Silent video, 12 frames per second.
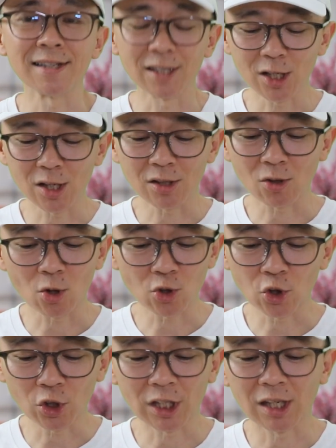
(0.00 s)
Jadi
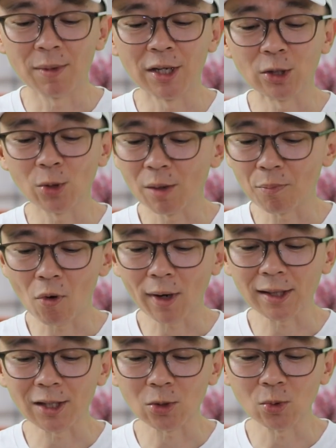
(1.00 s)
contoh dalam hal ini itu yang
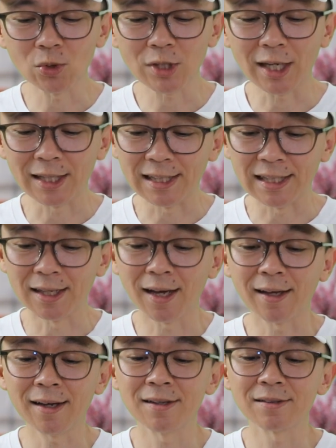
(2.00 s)
pocket itu saya ada
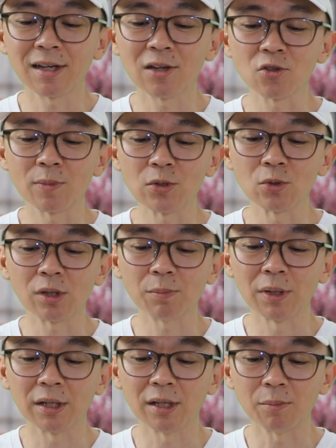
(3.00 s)
tiga ya. Saya langsung masuk
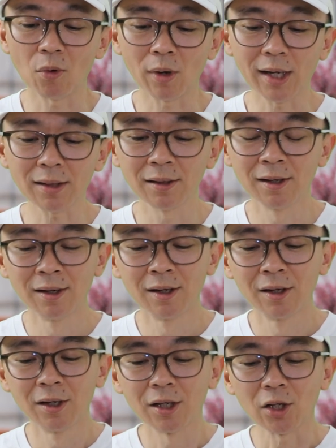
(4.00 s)
ke bagian pocket
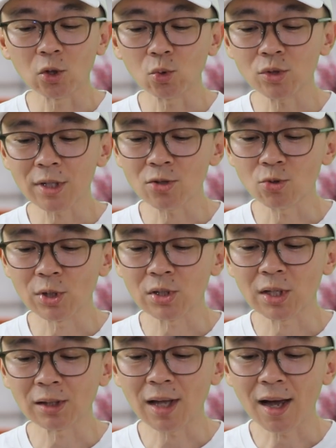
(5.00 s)
itu saya sudah
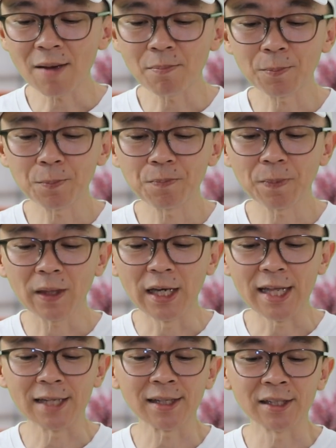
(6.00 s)
setup.
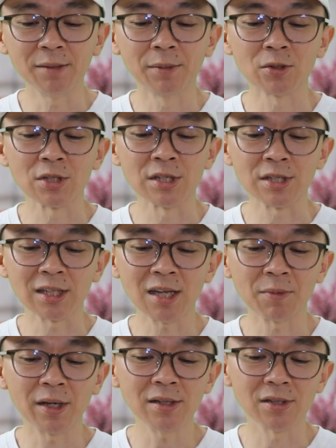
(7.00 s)
Ini yang tadi barusan di
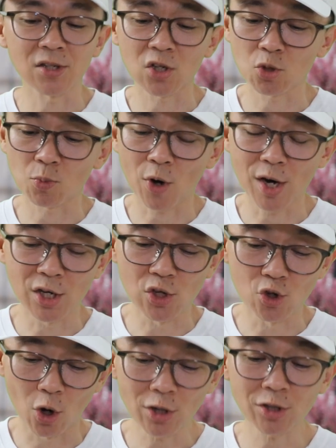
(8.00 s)
setup ya, JSX Pro
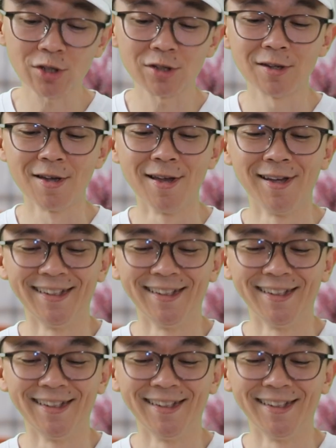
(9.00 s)
ID JOS.